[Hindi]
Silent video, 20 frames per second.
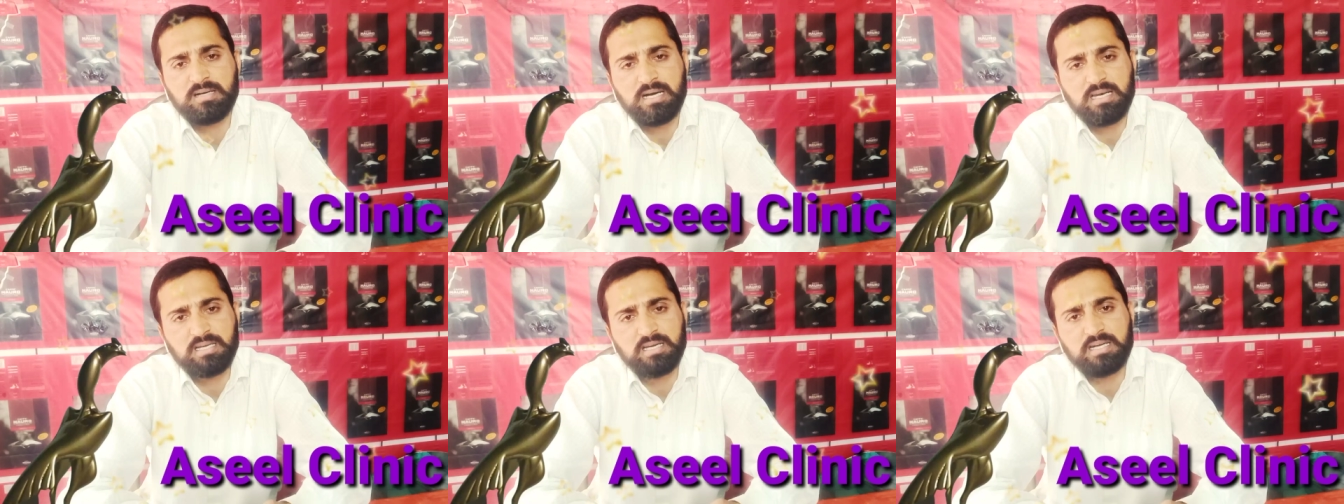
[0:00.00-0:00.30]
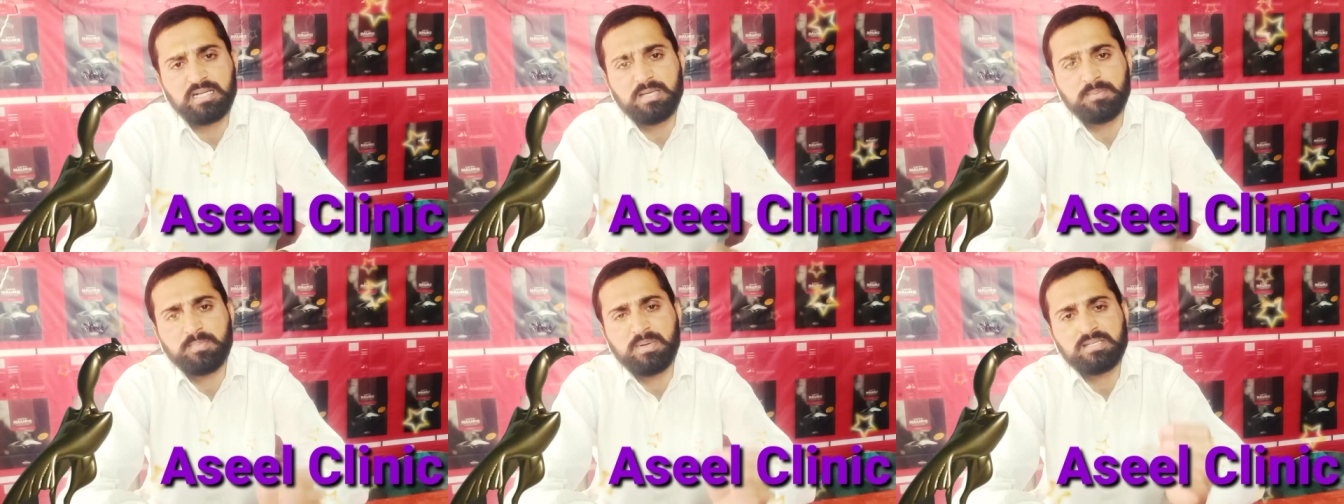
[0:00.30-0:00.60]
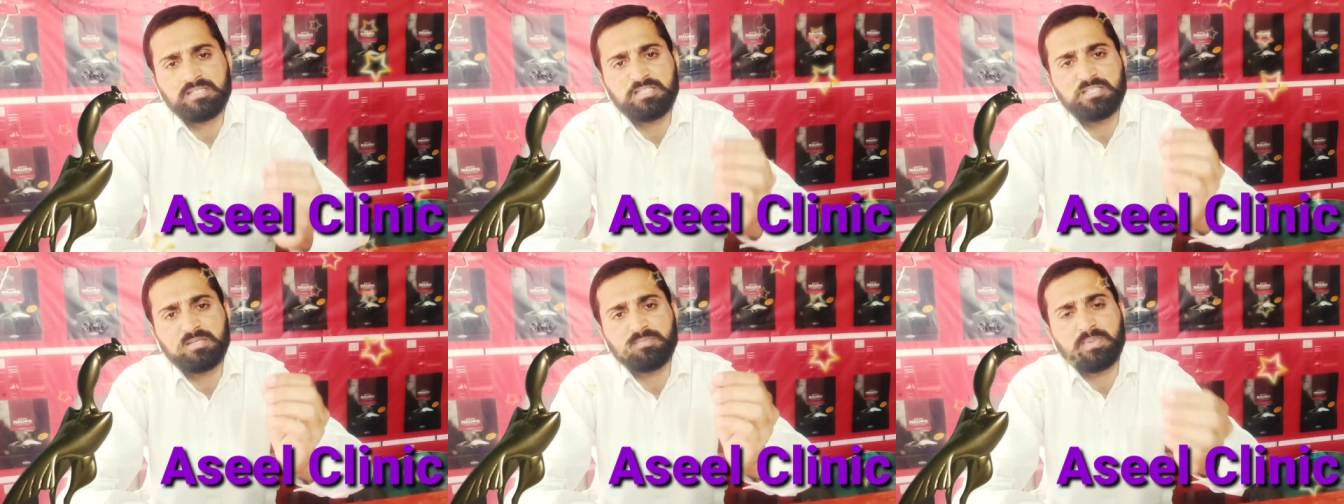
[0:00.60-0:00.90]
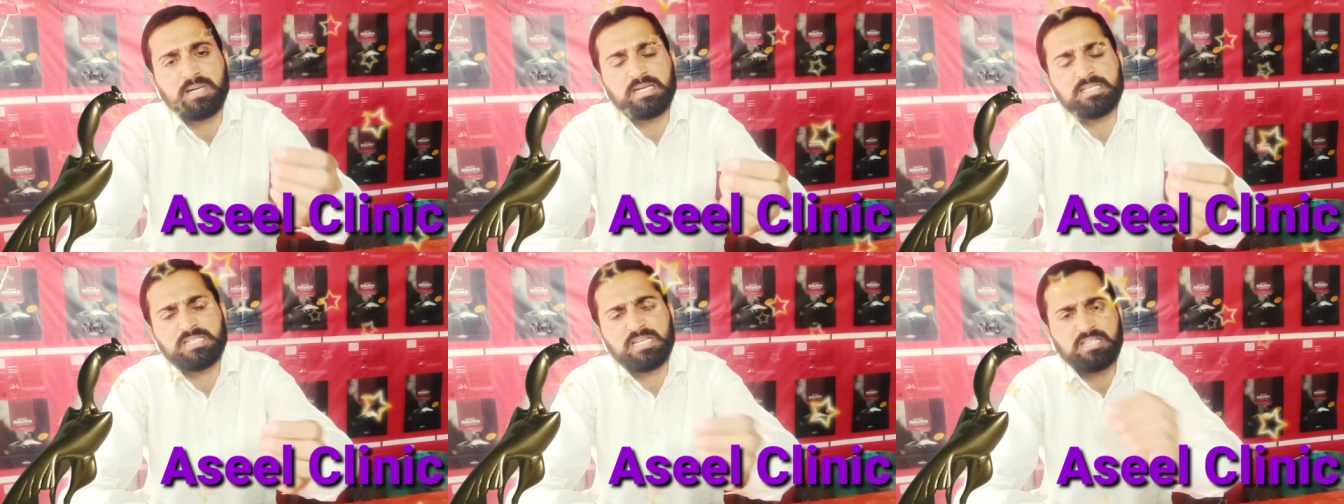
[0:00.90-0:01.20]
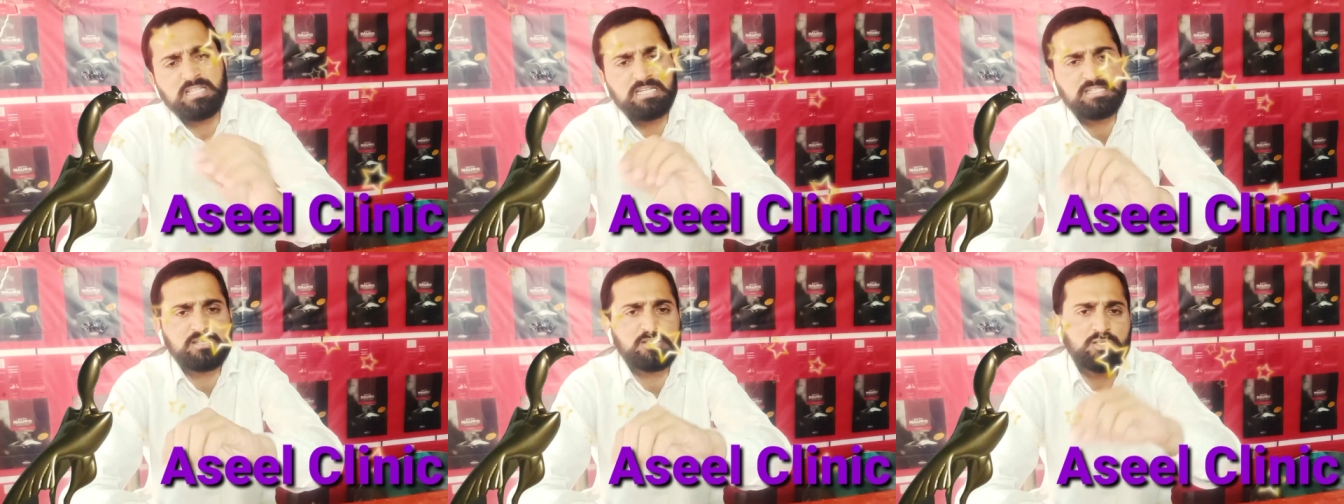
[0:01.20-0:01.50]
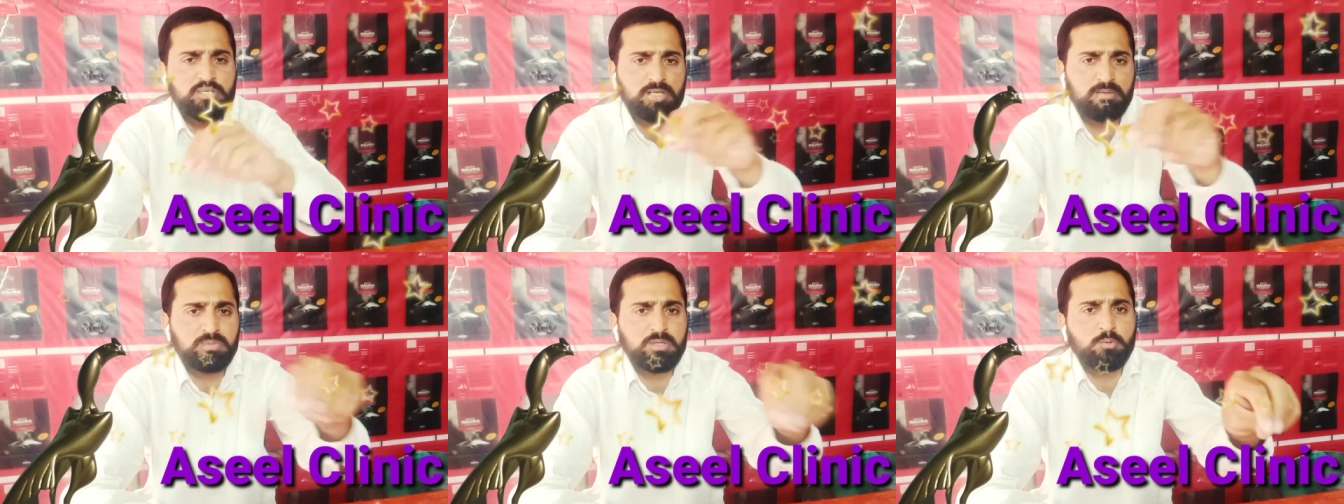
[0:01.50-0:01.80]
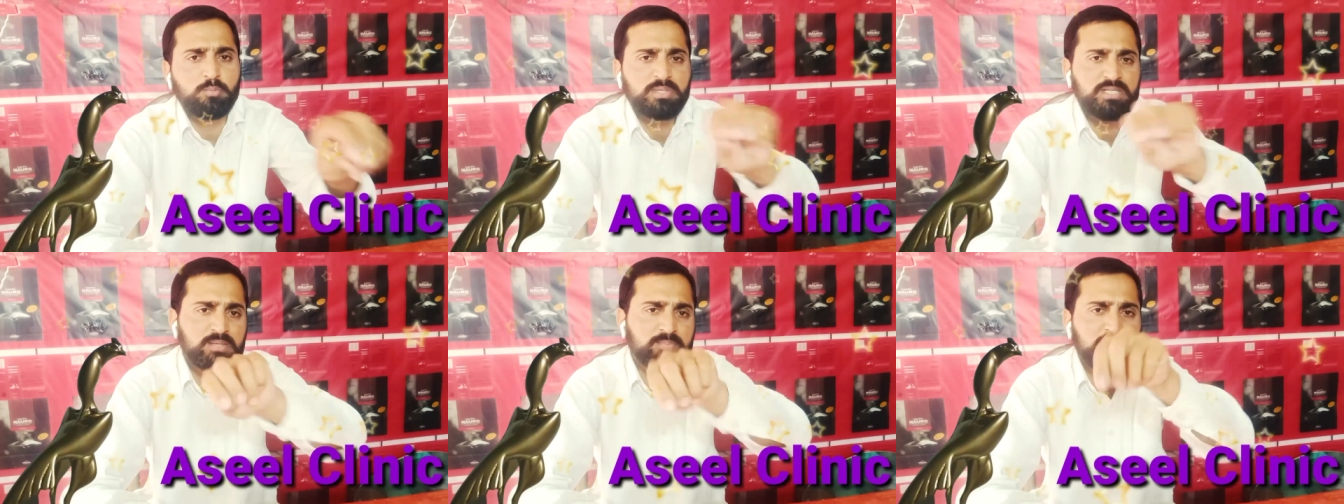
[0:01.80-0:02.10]
हल करके पाँच सी पानी चाहे तीन सी सिरप दे
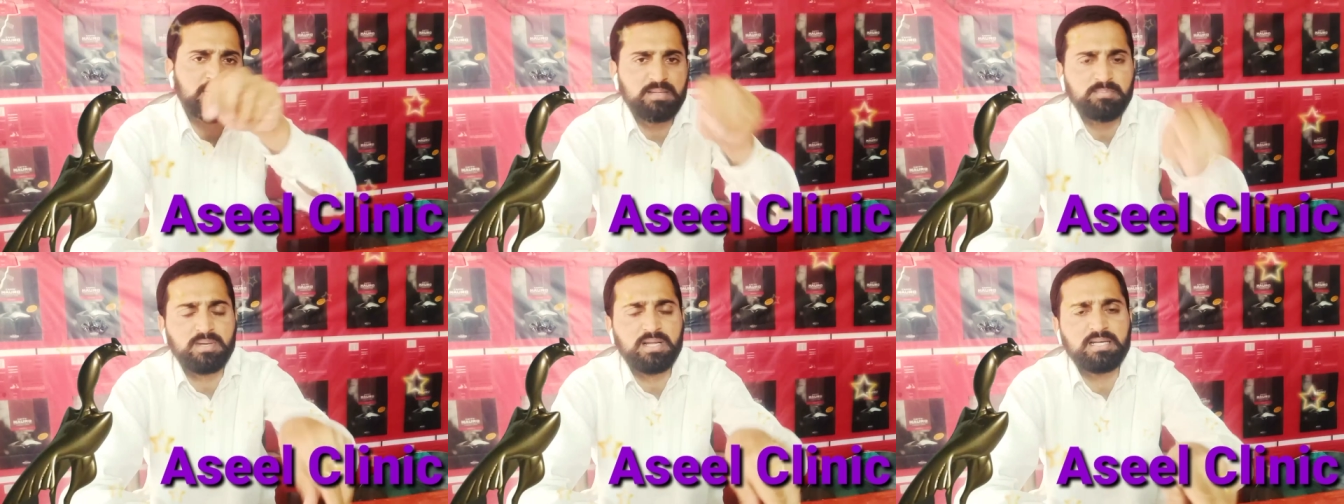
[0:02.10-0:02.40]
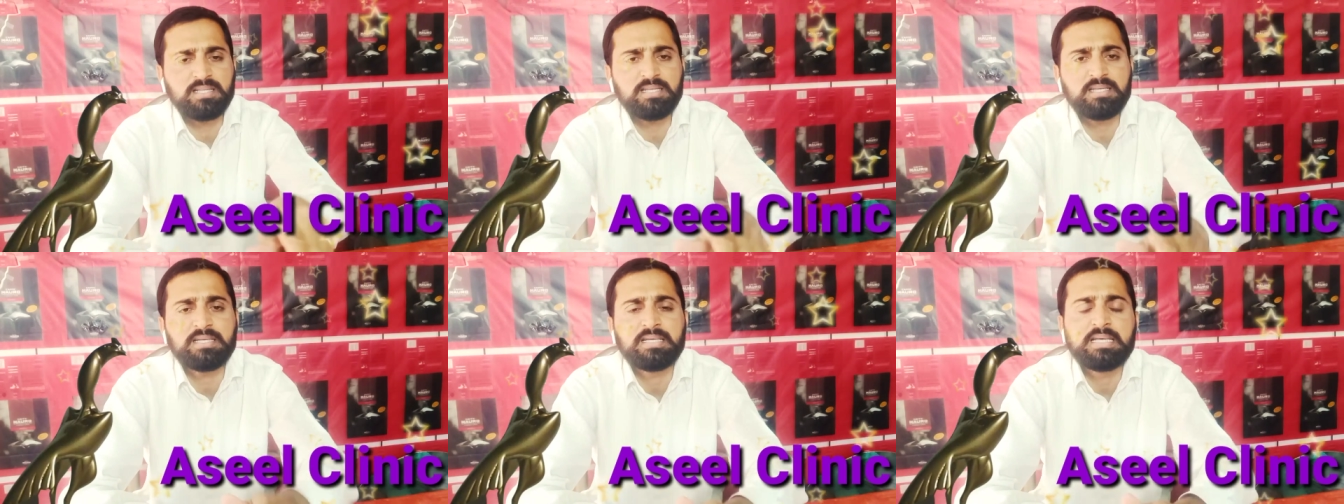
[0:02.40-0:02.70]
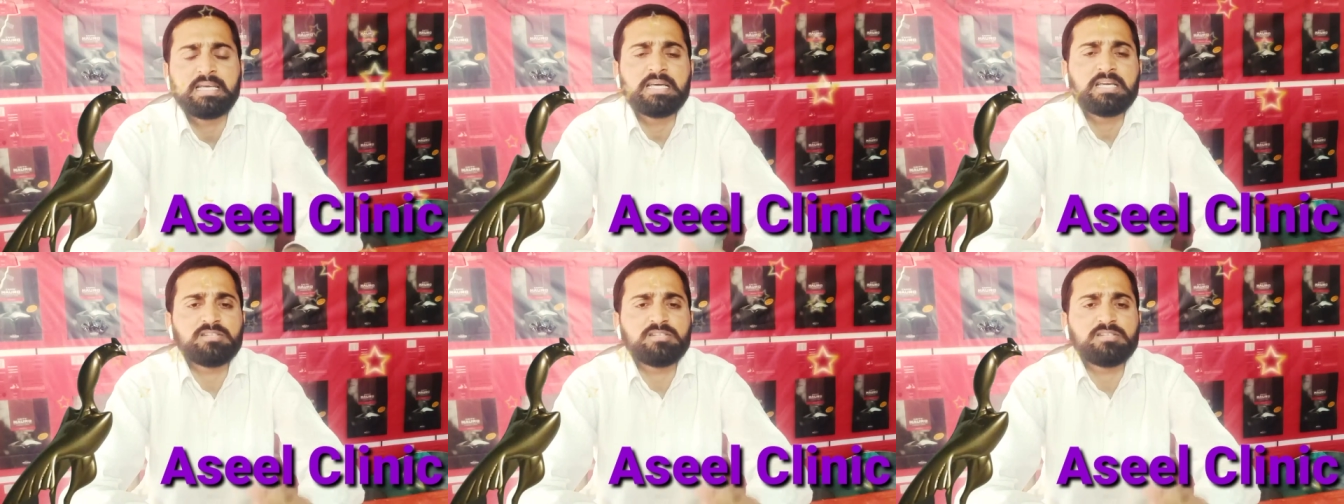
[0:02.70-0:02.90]
ऊपर से पानी पिला दें